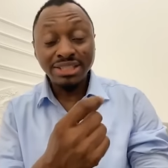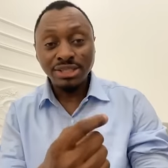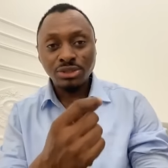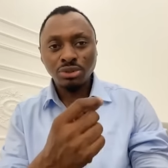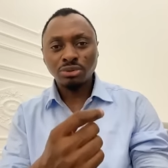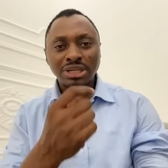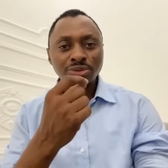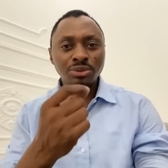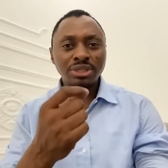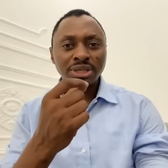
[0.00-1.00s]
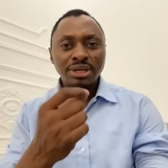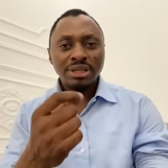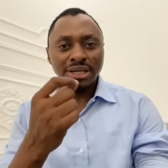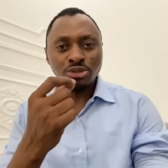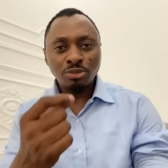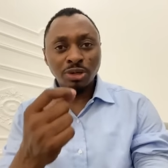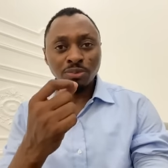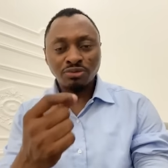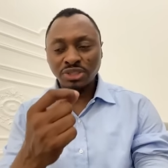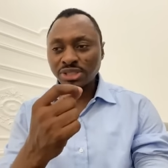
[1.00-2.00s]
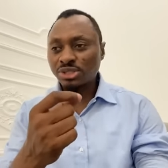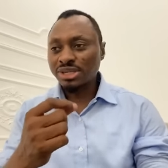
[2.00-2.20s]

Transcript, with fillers: édition de la nuit de la Tubulance prophétique.